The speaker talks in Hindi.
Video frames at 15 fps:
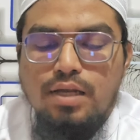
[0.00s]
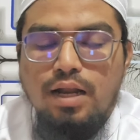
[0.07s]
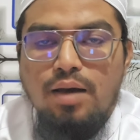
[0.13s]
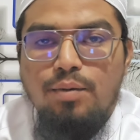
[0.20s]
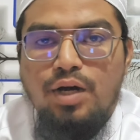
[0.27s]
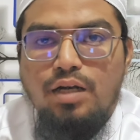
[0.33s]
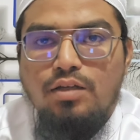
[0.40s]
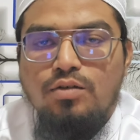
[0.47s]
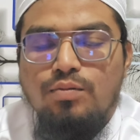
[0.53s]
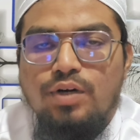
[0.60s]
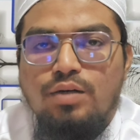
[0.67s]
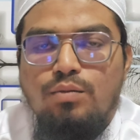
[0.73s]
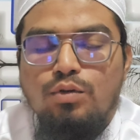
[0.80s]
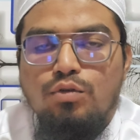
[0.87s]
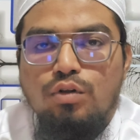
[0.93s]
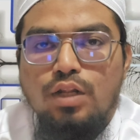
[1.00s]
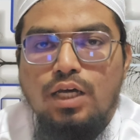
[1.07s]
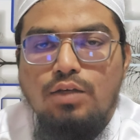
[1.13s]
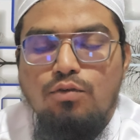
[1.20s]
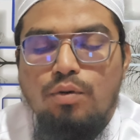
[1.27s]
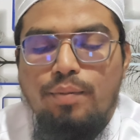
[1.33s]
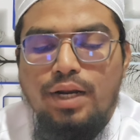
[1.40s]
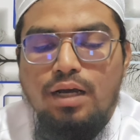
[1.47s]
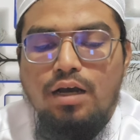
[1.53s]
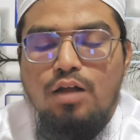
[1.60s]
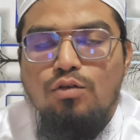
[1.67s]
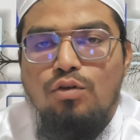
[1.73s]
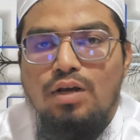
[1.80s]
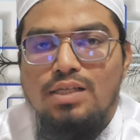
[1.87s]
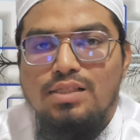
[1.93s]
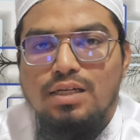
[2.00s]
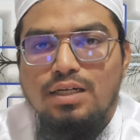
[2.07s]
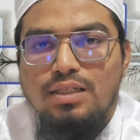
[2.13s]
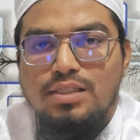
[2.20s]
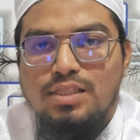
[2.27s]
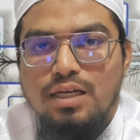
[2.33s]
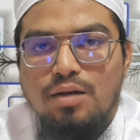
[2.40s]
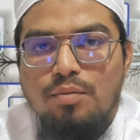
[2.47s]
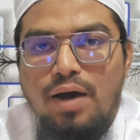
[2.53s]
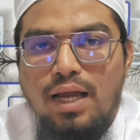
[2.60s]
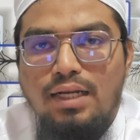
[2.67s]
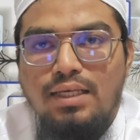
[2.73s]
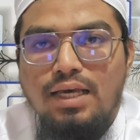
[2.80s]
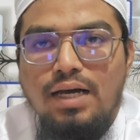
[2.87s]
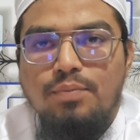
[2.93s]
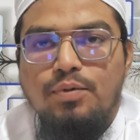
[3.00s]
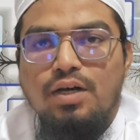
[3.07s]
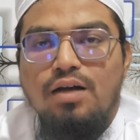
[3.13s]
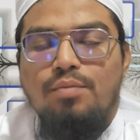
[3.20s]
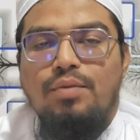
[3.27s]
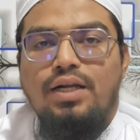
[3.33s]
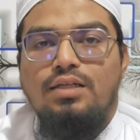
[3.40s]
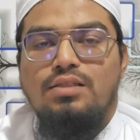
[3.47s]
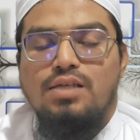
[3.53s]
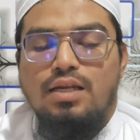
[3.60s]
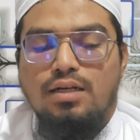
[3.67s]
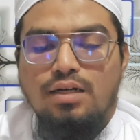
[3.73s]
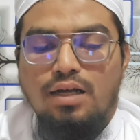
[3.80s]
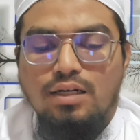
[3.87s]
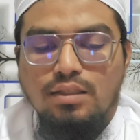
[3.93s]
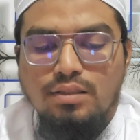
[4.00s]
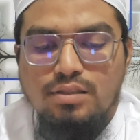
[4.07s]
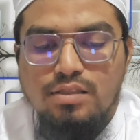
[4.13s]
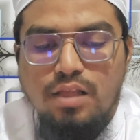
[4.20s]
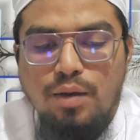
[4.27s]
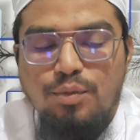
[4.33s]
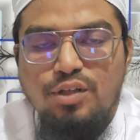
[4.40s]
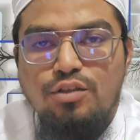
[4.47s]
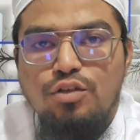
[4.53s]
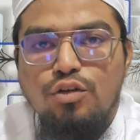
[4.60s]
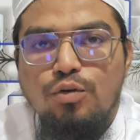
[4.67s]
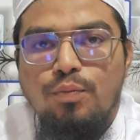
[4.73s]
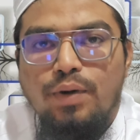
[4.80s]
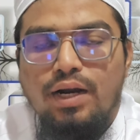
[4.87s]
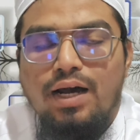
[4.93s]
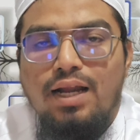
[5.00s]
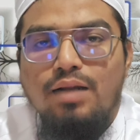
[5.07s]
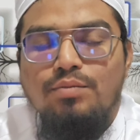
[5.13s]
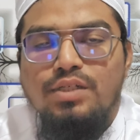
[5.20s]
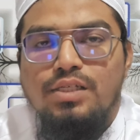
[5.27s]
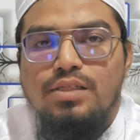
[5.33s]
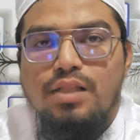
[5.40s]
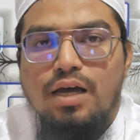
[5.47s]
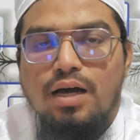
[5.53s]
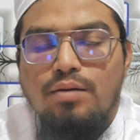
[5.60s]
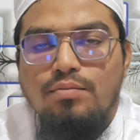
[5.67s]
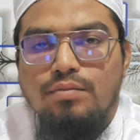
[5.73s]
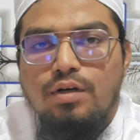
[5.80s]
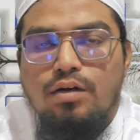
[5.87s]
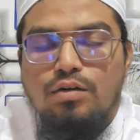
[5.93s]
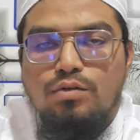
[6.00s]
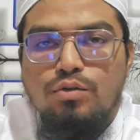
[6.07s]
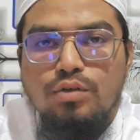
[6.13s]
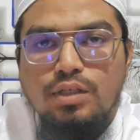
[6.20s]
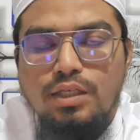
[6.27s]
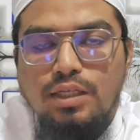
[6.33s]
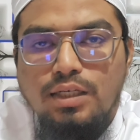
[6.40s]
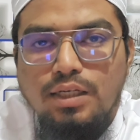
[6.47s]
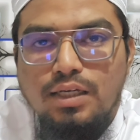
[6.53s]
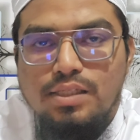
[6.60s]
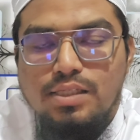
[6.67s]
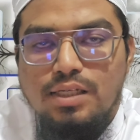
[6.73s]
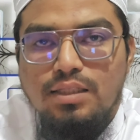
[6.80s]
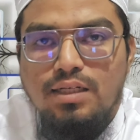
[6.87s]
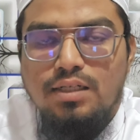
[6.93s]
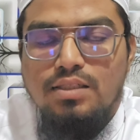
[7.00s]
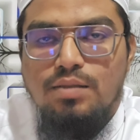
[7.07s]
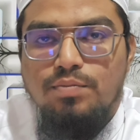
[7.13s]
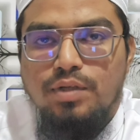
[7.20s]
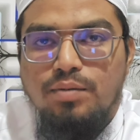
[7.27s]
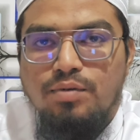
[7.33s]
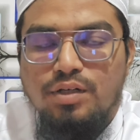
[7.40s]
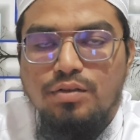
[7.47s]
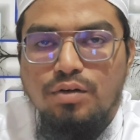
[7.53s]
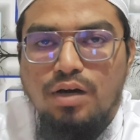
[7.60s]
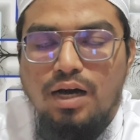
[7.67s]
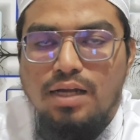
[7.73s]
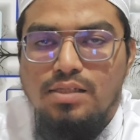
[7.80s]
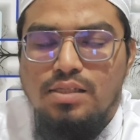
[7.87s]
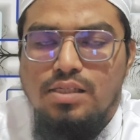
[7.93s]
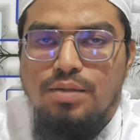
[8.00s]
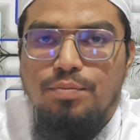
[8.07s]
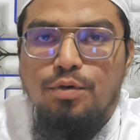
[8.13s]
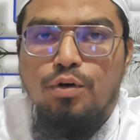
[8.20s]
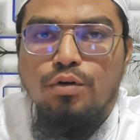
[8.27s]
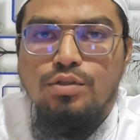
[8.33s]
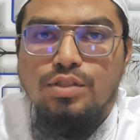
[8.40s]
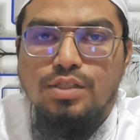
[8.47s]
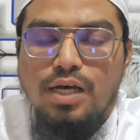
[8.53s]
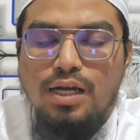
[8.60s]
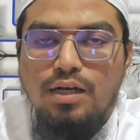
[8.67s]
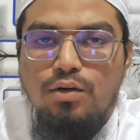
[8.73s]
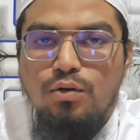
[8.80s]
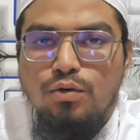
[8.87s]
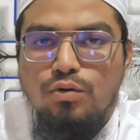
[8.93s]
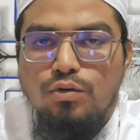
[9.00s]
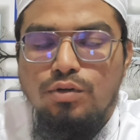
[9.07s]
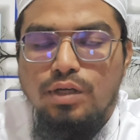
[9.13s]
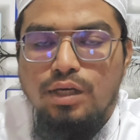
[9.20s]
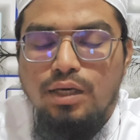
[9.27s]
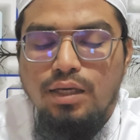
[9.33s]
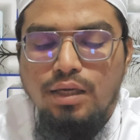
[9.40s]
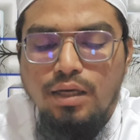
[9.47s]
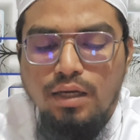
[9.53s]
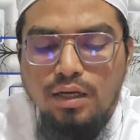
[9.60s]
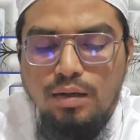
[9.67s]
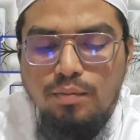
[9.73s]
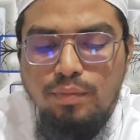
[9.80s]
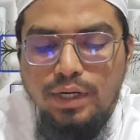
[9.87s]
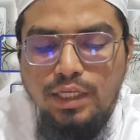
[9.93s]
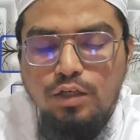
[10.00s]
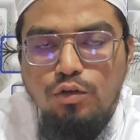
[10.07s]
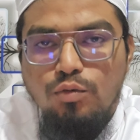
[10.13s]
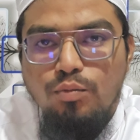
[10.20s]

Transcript: अल्लाम वरहमल वबरक नाजरीन इस्तबाल है आपका हमारे चैनल अलिन इस्लामिक ट्यूब पर आलम इस्लाम और तुर्की के सदर रजब तैयब से बहुत सारे लोगों ने बड़ी